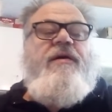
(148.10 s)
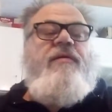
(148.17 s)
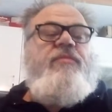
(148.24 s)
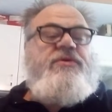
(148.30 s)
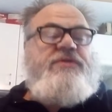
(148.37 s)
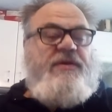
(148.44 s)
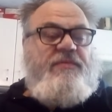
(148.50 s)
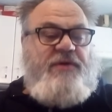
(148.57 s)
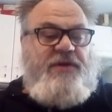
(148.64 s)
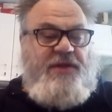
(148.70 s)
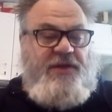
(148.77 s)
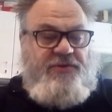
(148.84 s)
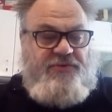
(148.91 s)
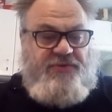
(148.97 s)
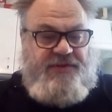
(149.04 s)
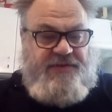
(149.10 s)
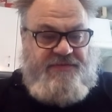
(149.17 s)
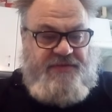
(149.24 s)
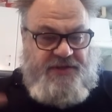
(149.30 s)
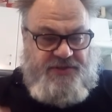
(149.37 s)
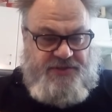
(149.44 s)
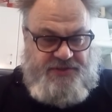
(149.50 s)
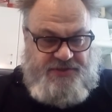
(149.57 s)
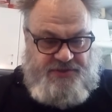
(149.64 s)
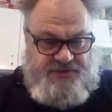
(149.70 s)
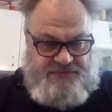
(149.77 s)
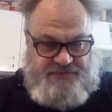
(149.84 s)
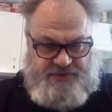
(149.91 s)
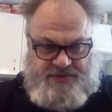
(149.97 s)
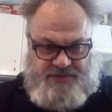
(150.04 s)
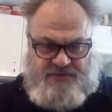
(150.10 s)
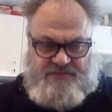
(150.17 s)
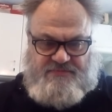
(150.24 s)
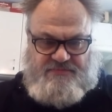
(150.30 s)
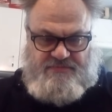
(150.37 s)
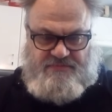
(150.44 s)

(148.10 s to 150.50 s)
Po zamknięciu zewnętrznych drzwi